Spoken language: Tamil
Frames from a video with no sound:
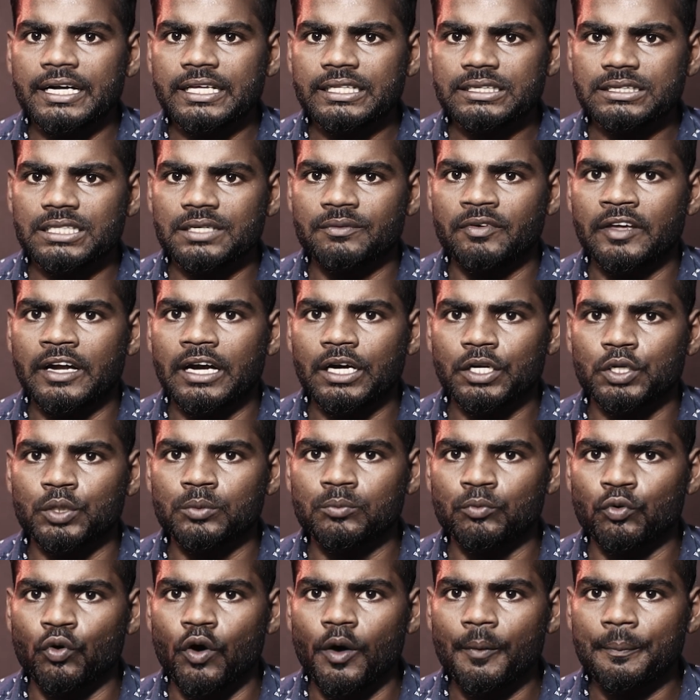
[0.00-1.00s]
அடித்து
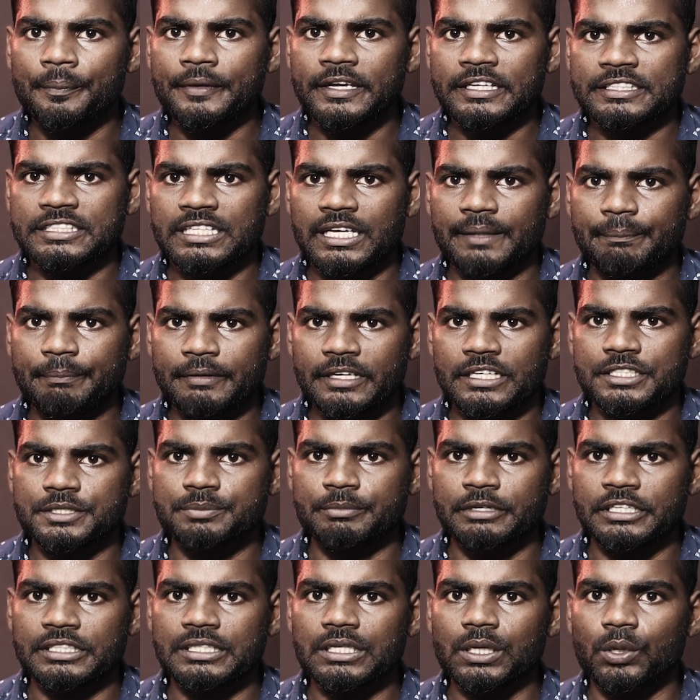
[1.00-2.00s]
விரட்டும் ஓபிஎஸ்
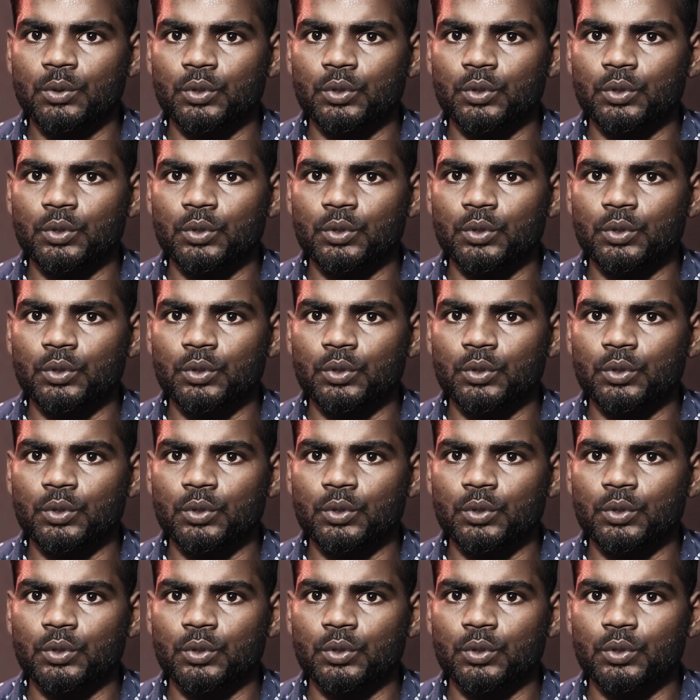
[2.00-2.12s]
இபிஎஸ் மீது